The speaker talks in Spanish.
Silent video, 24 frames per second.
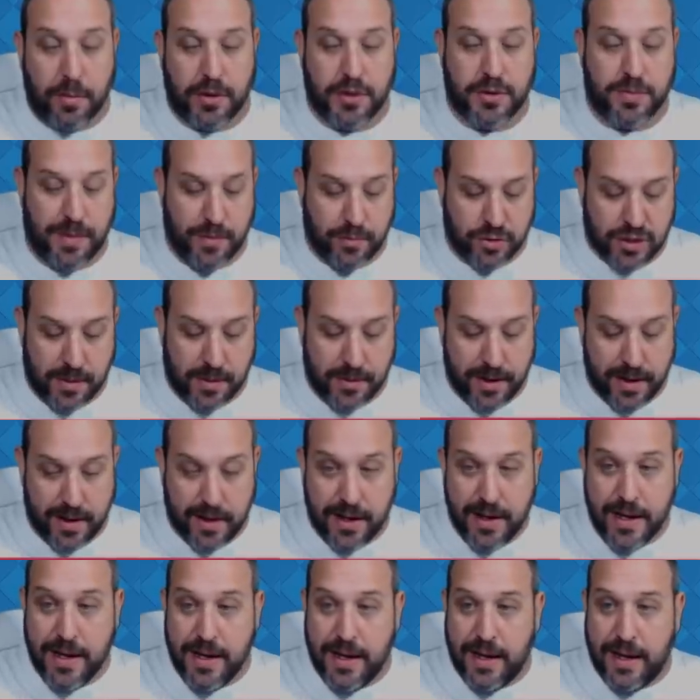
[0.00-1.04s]
Pues vamos a ver
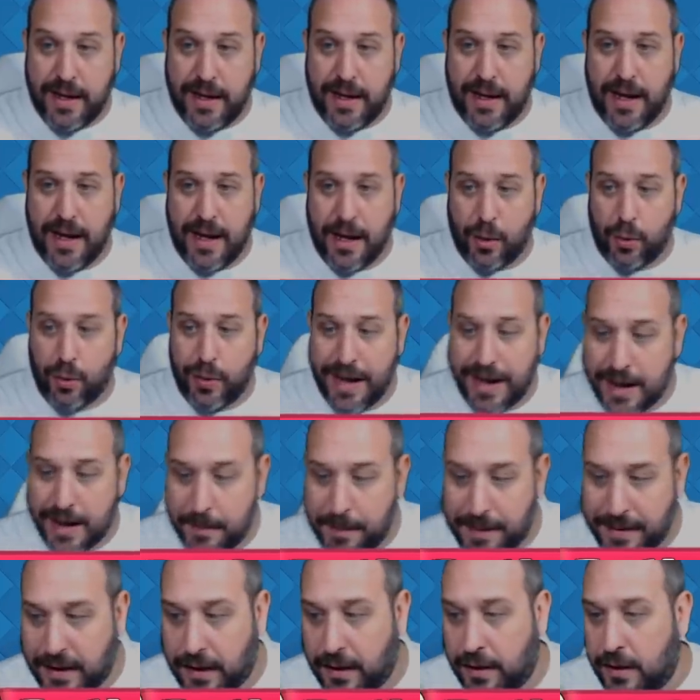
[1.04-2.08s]
eh, alguna
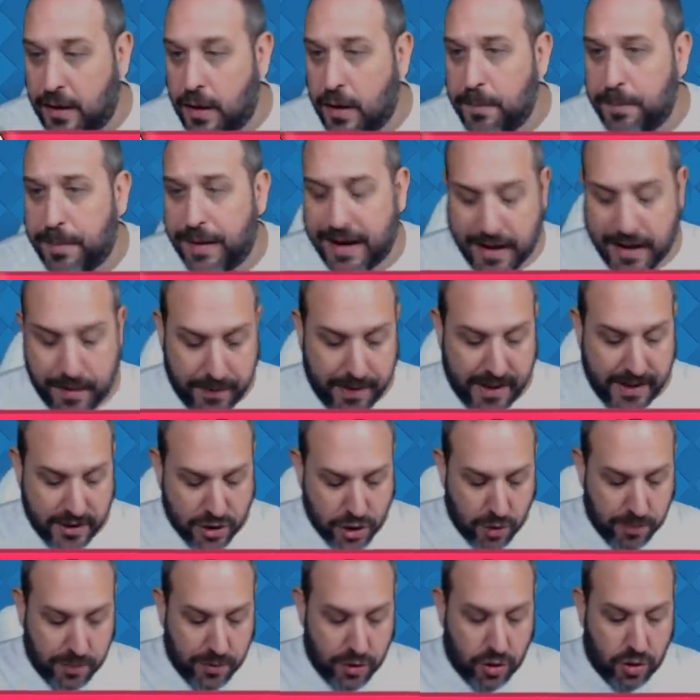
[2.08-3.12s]
repetición para que veáis
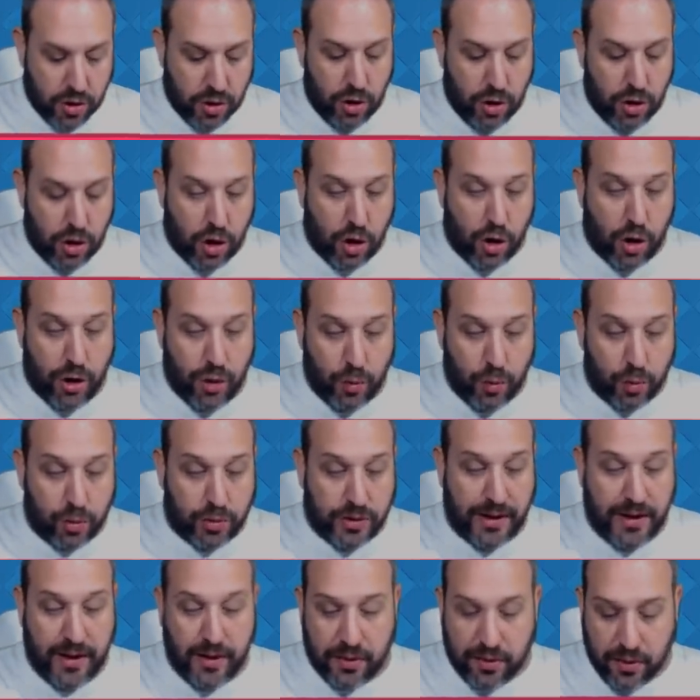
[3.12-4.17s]
cómo lo
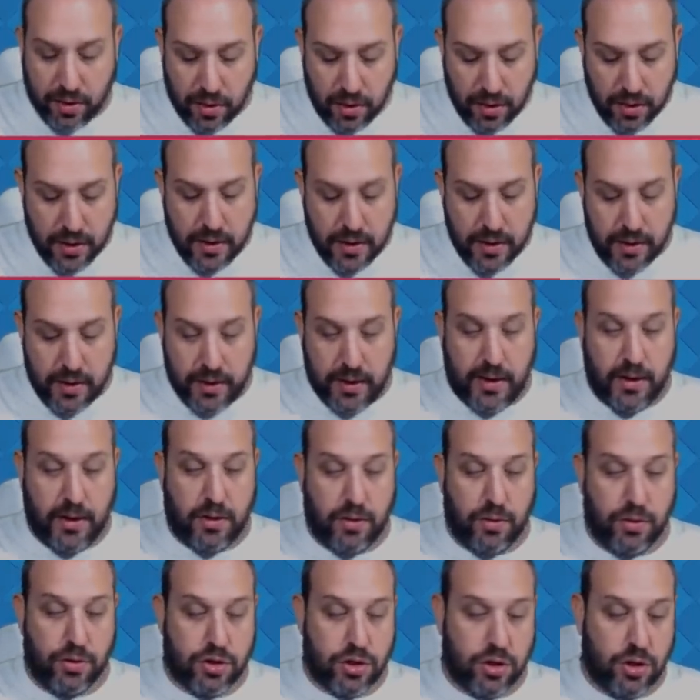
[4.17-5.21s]
utilizo.
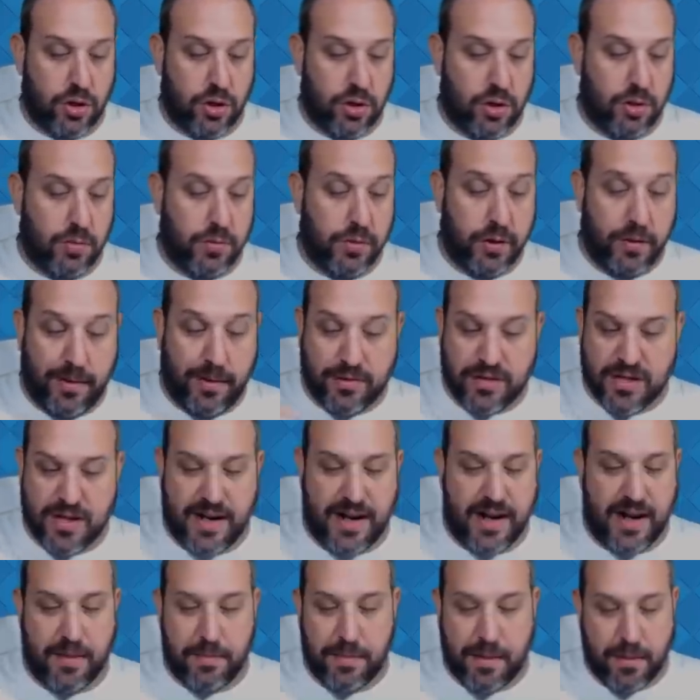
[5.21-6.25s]
Incluso, bueno, vamos a
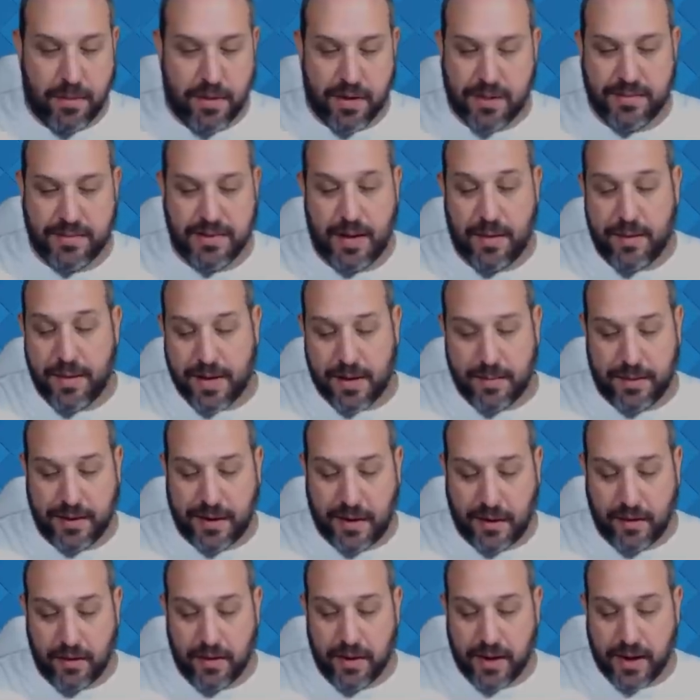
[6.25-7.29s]
ver, vamos a ver
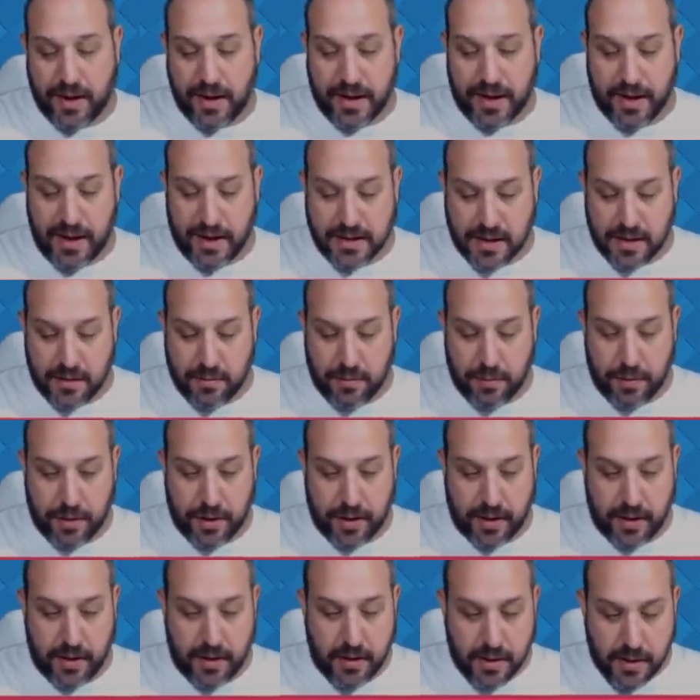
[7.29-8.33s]
repeticiones, que ya que las tenemos por
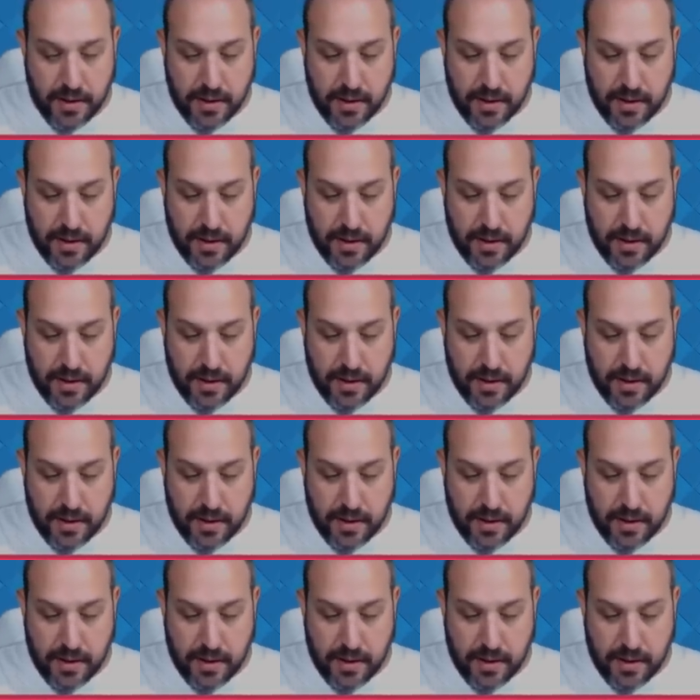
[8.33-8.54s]
aquí.